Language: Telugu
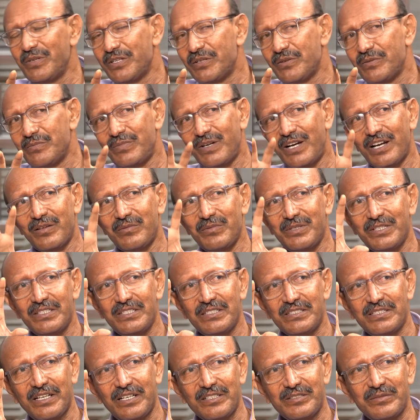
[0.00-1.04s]
మీరు బాణామతి
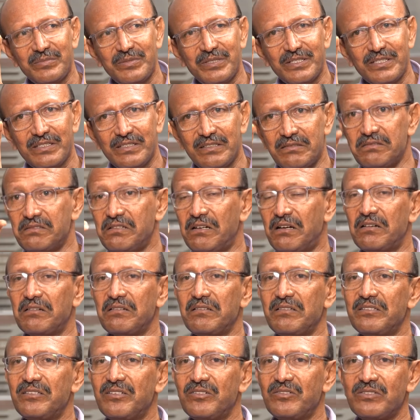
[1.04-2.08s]
చాతుబడి
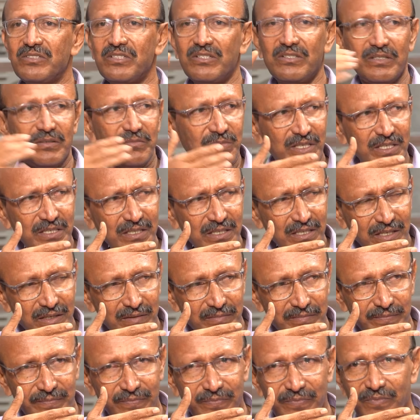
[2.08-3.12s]
దాడులు జరుగుతుంది మొన్ననే
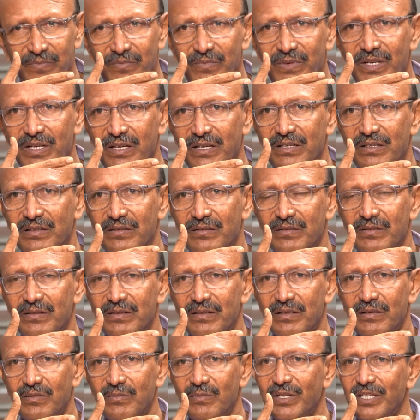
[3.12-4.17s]
మన
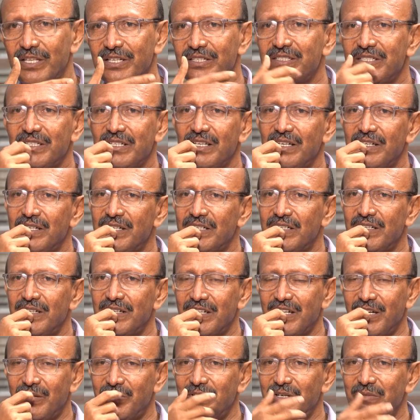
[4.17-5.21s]
మెదక్ జిల్లా
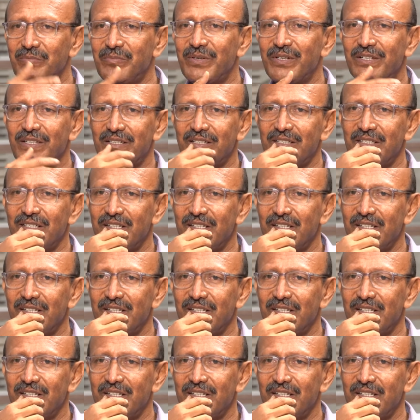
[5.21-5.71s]
రామాయంపేట